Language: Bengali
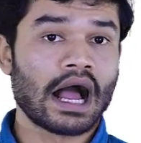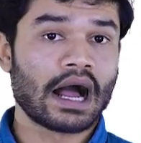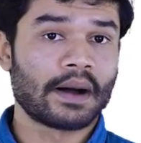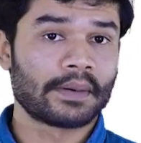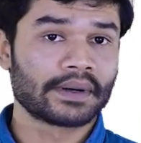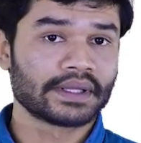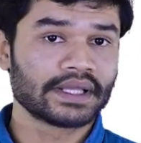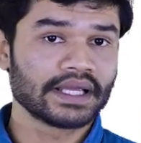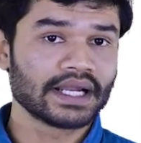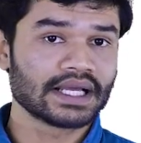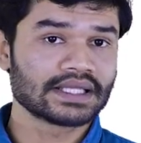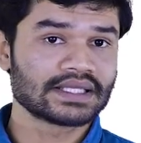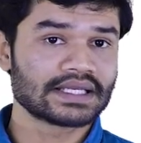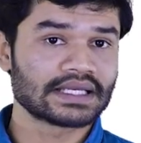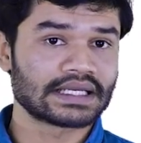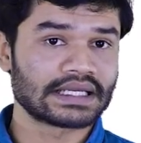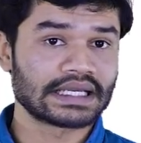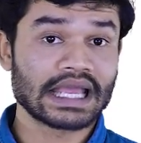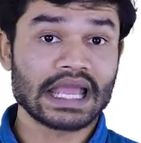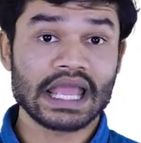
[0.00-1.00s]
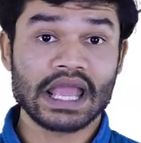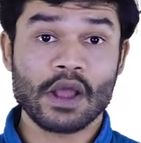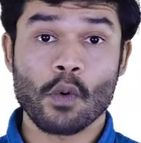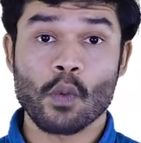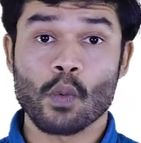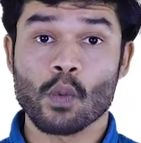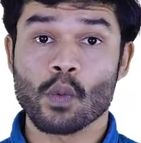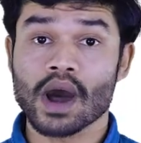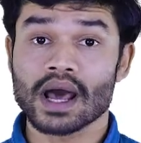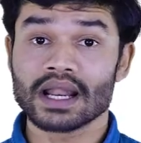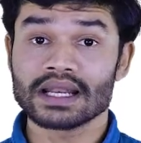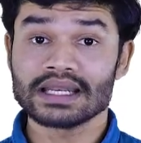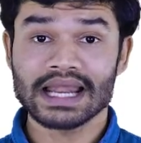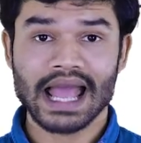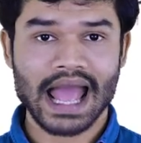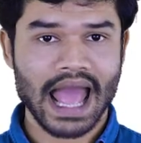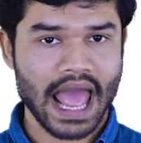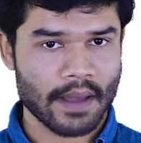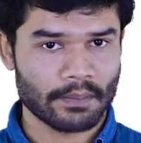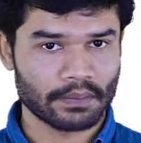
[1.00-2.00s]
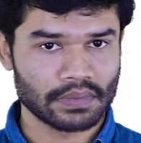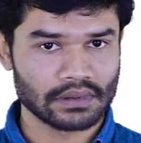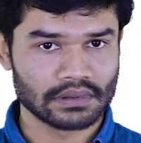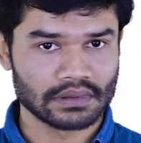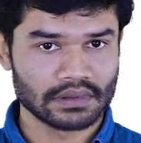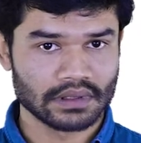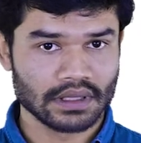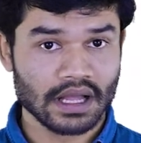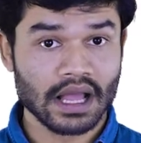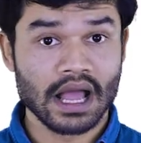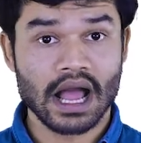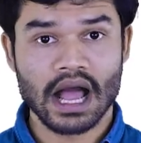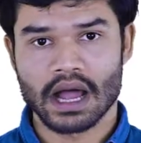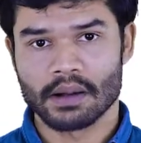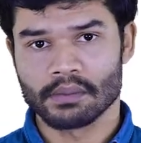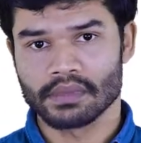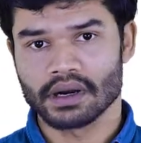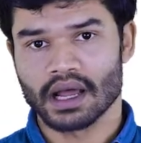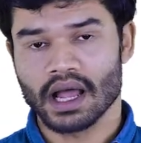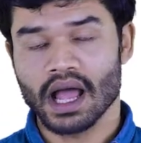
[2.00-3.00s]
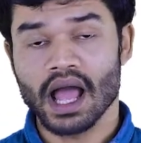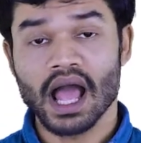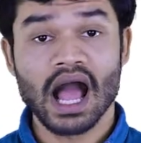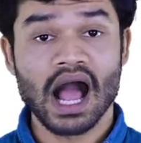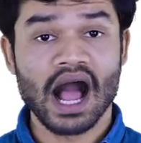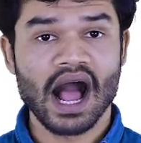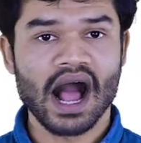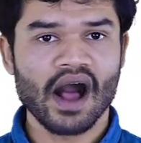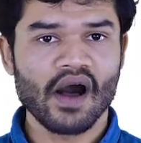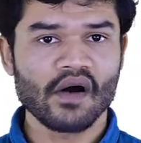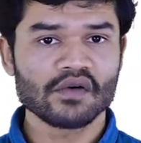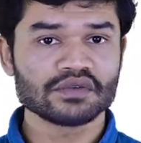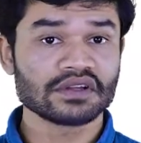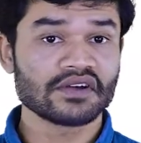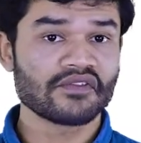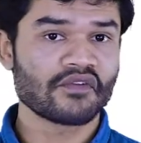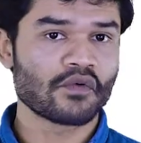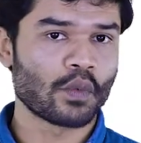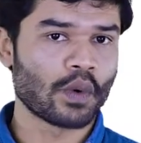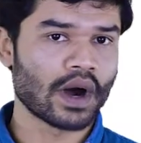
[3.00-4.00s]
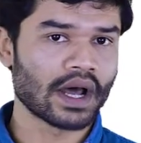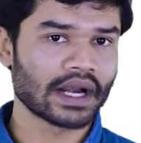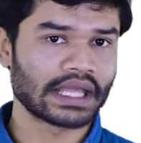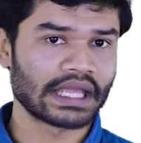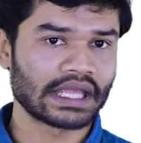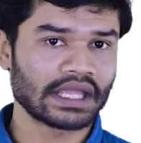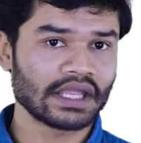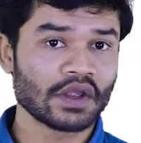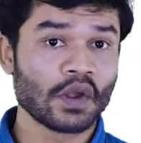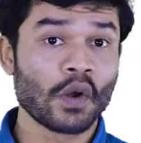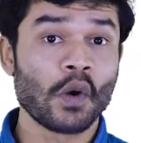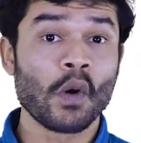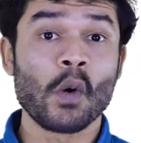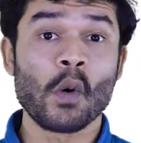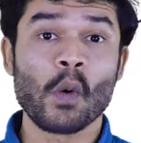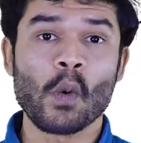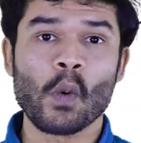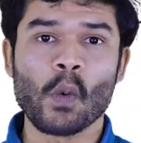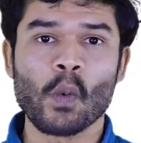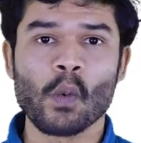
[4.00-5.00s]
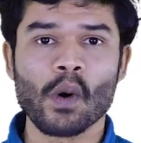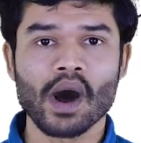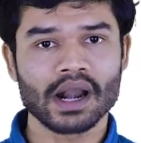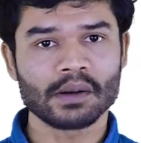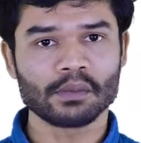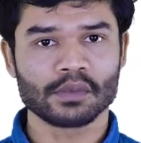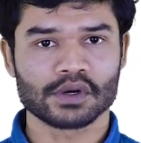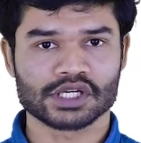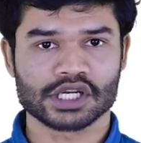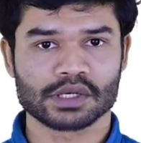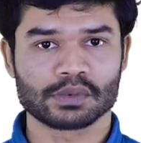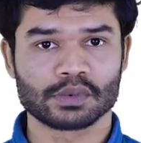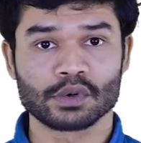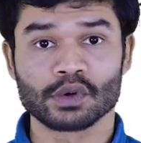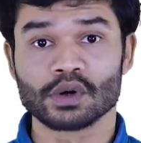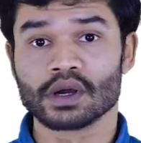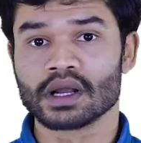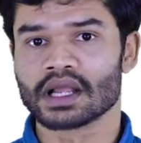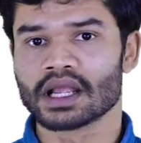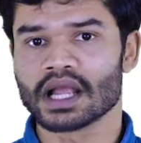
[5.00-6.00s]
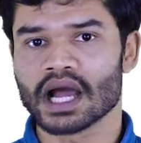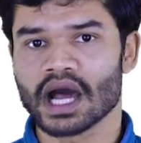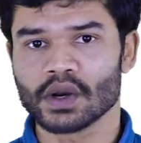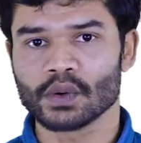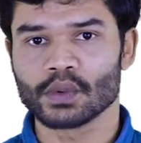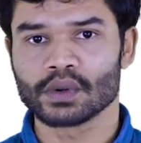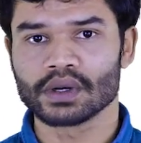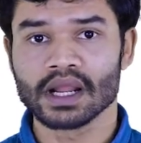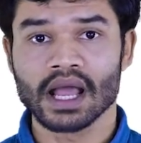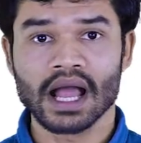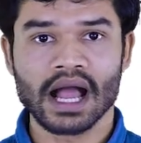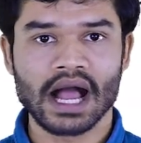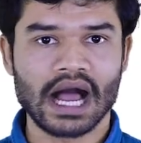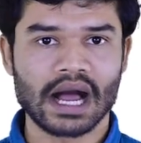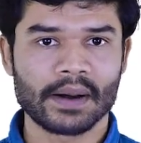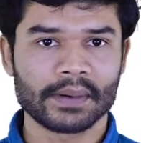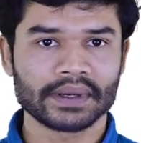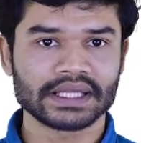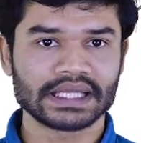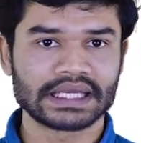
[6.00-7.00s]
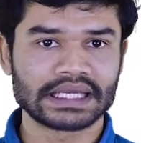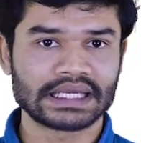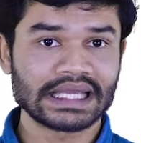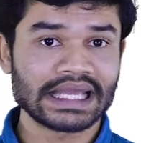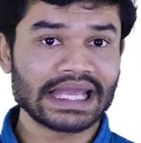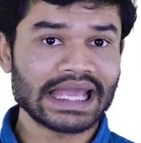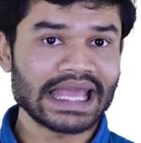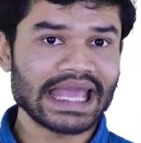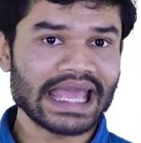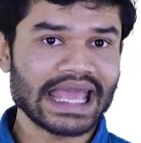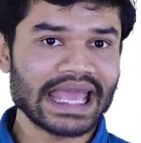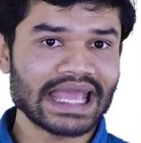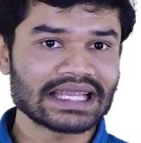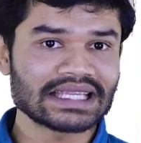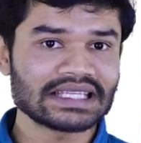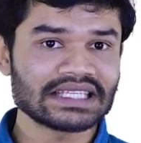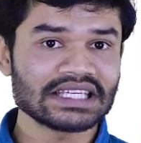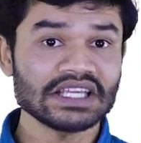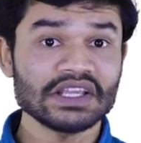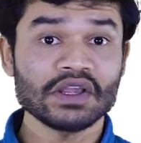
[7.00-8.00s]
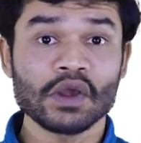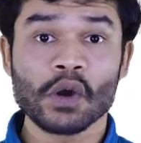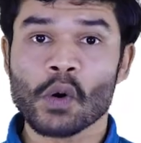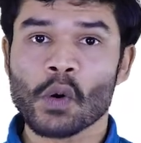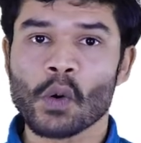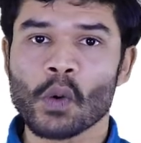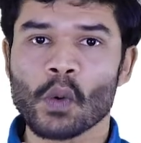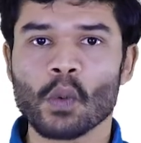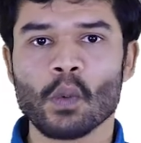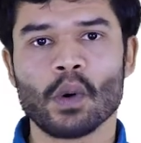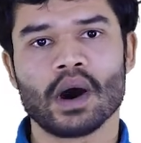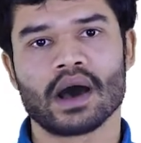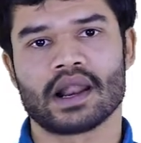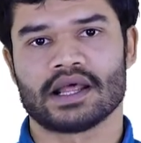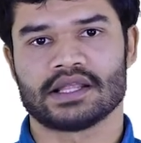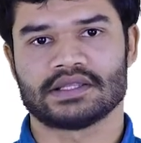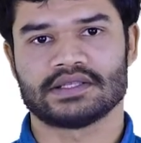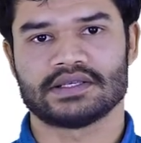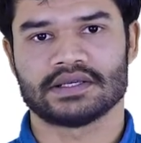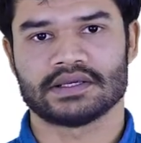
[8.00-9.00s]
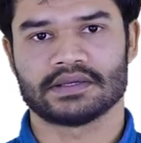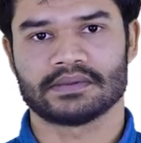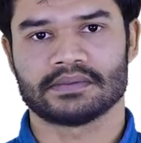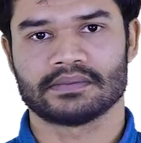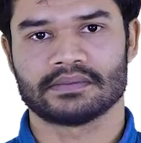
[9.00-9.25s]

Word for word: আমাদের আছে ওয়ান অ্যাপল আমরা হাউস অফ ওয়ানে ওয়ান বসাবো কারণ আমাদের একটি ওয়ান আছে